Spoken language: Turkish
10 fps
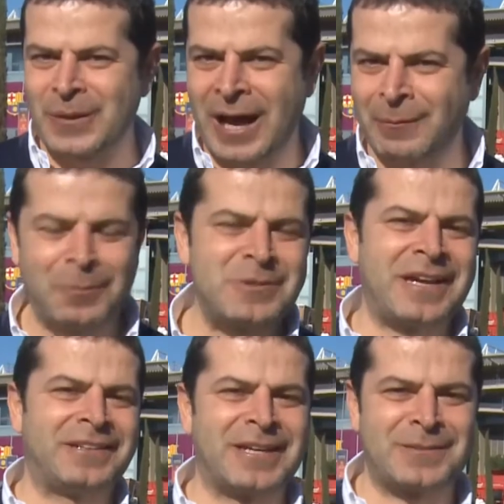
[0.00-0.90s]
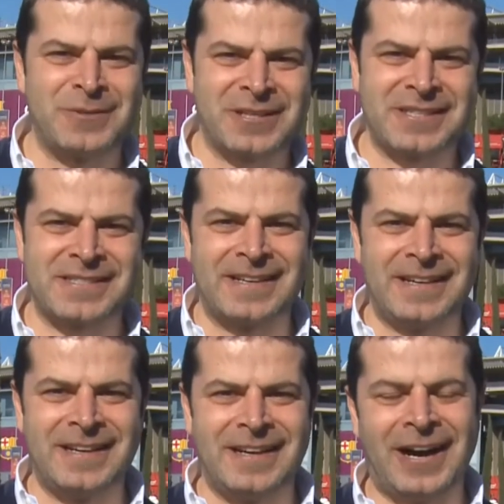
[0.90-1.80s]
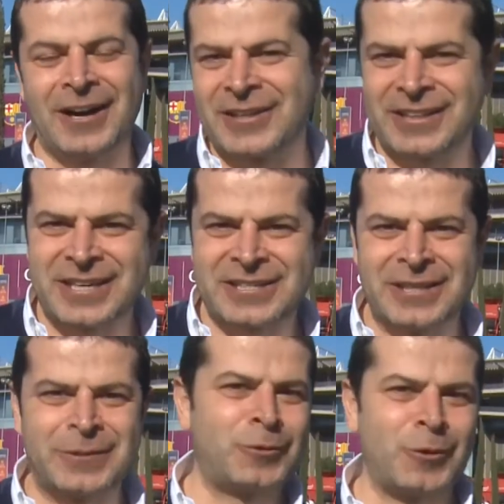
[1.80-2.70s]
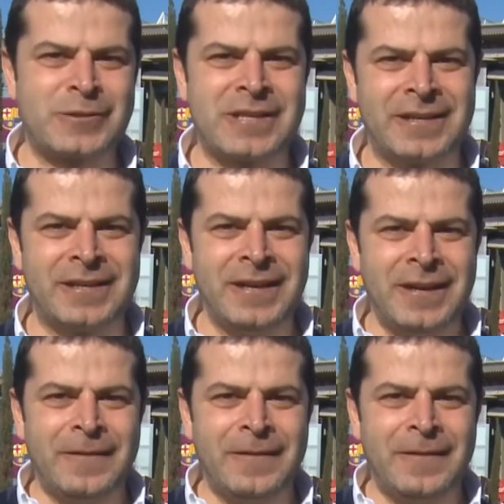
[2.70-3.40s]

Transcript: Ama biz anlatmayacağız. Arkadaşları, dostları,